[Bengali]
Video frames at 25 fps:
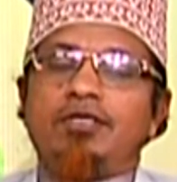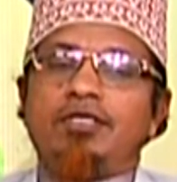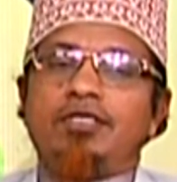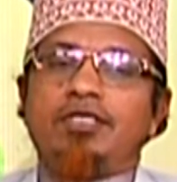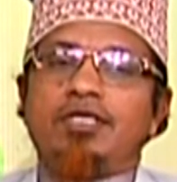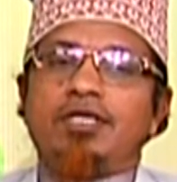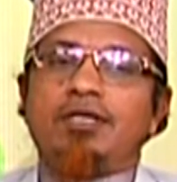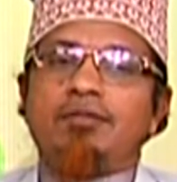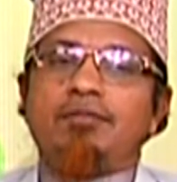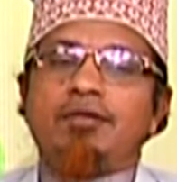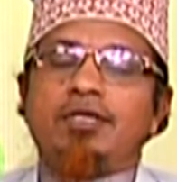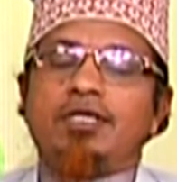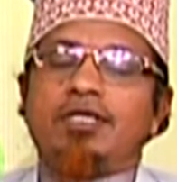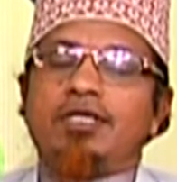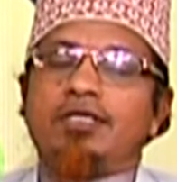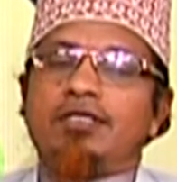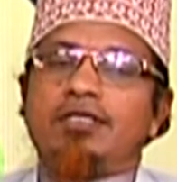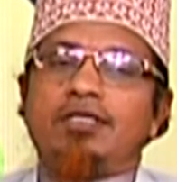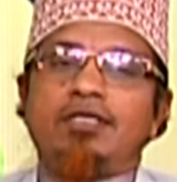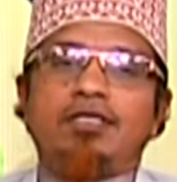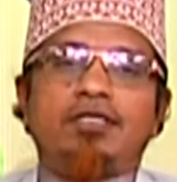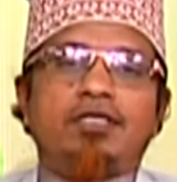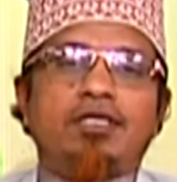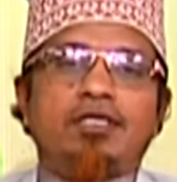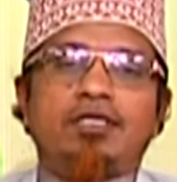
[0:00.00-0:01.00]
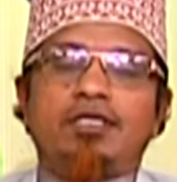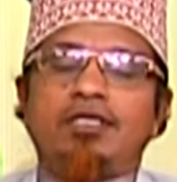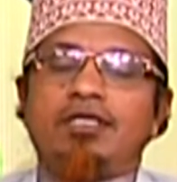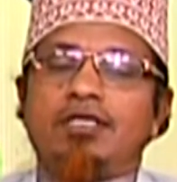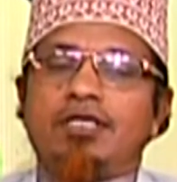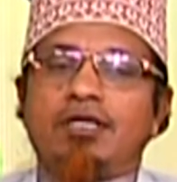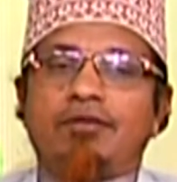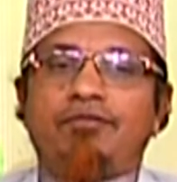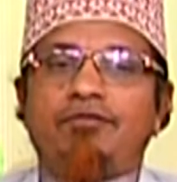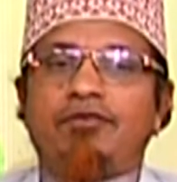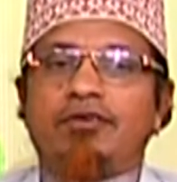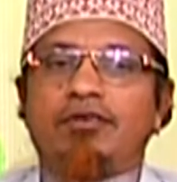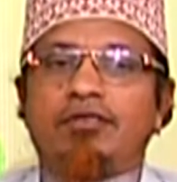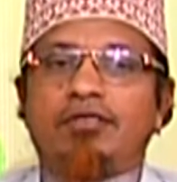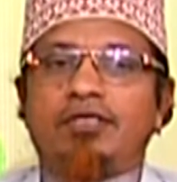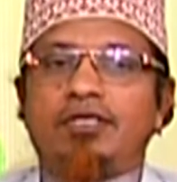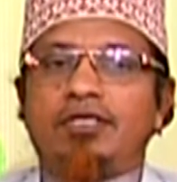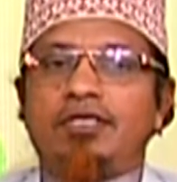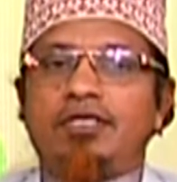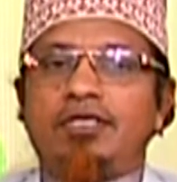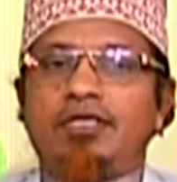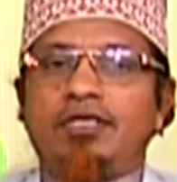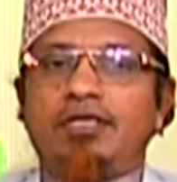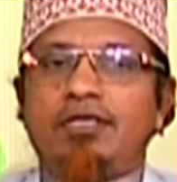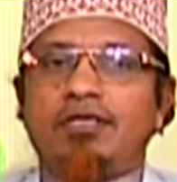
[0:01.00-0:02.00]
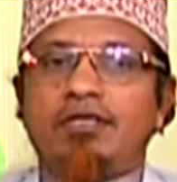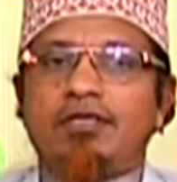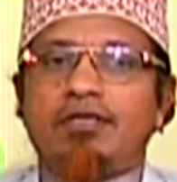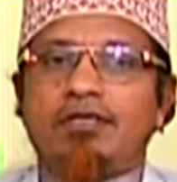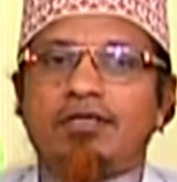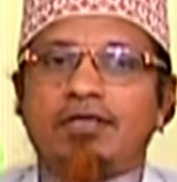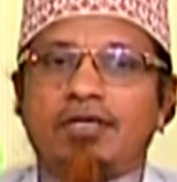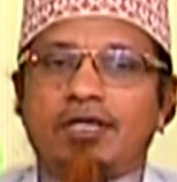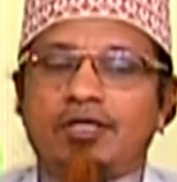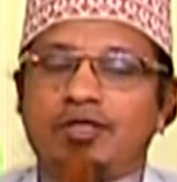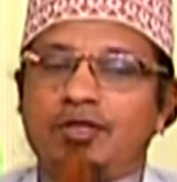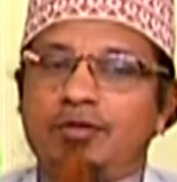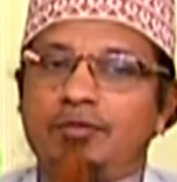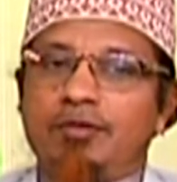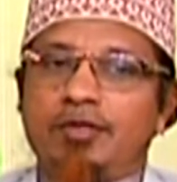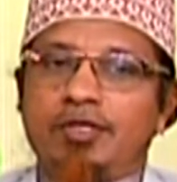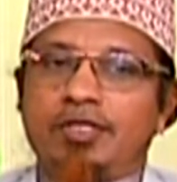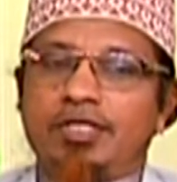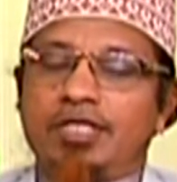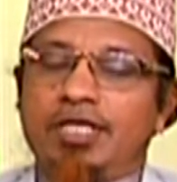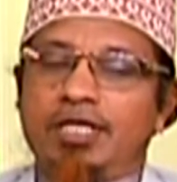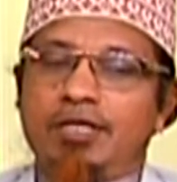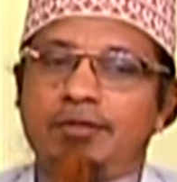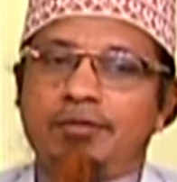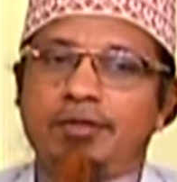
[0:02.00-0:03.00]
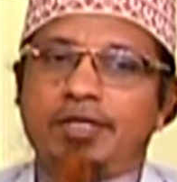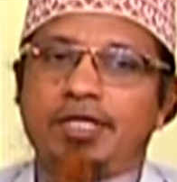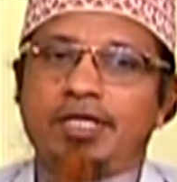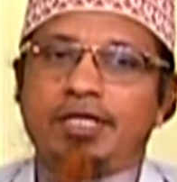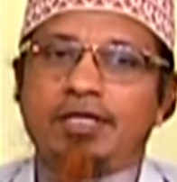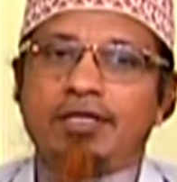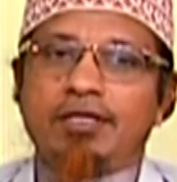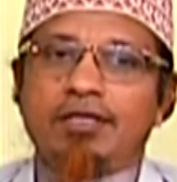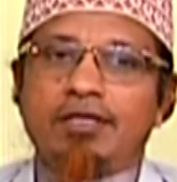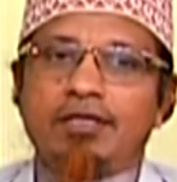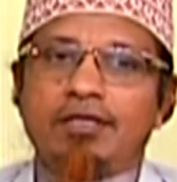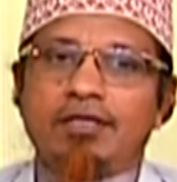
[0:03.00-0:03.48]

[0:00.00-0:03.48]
ওই জামা নাসিতানি কাফরতানি আদমের ছেলে মেয়ে